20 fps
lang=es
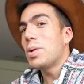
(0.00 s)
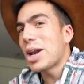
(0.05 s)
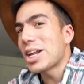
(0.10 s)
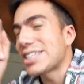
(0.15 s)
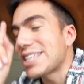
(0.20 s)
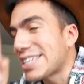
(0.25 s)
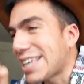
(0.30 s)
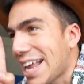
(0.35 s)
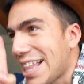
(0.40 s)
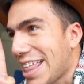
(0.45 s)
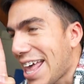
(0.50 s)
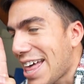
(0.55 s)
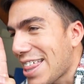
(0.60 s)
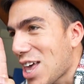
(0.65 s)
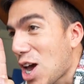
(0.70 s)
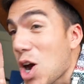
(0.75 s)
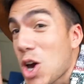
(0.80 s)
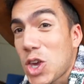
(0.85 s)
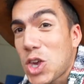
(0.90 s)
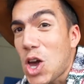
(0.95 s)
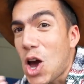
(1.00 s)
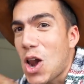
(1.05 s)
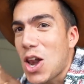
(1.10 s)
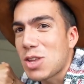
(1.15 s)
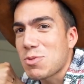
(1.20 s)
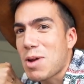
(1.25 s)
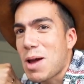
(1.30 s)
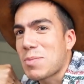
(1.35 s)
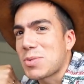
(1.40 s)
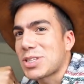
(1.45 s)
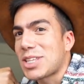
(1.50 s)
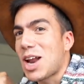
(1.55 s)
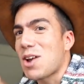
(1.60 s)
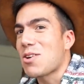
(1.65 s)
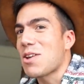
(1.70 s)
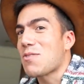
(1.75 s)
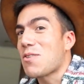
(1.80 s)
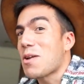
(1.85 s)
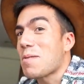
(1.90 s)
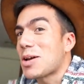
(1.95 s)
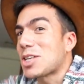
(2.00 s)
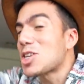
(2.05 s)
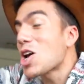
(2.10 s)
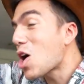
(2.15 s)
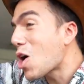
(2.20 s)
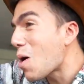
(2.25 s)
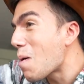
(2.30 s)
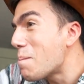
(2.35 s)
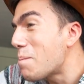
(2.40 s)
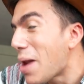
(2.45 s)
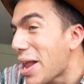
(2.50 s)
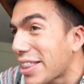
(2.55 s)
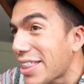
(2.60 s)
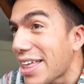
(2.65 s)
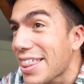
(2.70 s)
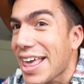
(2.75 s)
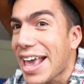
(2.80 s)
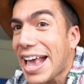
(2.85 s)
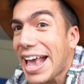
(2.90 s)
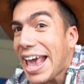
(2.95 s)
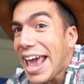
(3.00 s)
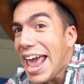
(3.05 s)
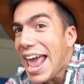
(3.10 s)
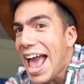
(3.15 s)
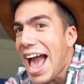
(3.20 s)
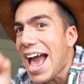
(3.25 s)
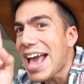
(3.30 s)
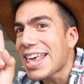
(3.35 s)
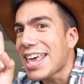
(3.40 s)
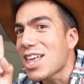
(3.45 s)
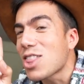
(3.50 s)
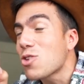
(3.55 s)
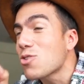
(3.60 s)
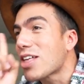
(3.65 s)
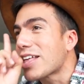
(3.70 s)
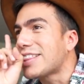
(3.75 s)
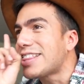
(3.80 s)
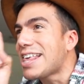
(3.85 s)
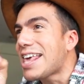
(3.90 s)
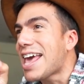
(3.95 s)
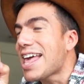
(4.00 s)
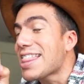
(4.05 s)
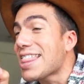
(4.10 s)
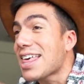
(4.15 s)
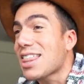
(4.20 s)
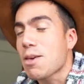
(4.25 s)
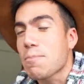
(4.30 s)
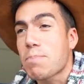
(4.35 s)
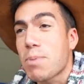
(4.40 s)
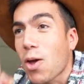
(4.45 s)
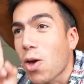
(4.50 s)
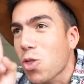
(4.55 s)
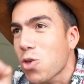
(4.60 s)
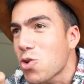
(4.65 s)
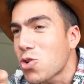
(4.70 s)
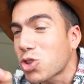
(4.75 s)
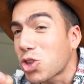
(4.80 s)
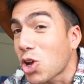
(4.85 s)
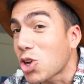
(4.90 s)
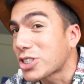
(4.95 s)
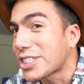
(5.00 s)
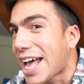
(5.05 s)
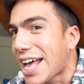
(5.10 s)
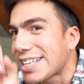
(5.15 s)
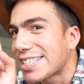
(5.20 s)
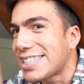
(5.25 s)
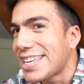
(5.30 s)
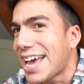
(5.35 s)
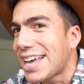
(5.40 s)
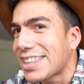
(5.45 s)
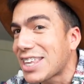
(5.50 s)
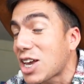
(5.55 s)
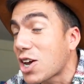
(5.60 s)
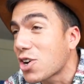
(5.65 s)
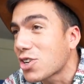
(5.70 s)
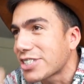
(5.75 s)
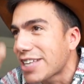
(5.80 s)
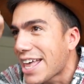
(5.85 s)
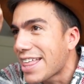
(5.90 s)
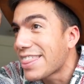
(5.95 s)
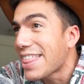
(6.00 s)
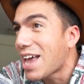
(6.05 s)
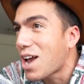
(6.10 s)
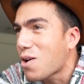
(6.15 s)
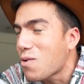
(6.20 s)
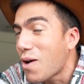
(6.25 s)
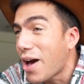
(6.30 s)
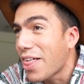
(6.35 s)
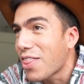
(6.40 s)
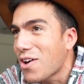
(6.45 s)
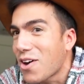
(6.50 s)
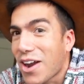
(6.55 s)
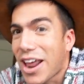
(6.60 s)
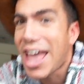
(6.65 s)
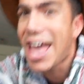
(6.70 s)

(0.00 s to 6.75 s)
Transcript: Por eso es que el día de hoy yo les voy a mostrar una información completa de qué hay en una tienda de productos asiáticos en Ecuador.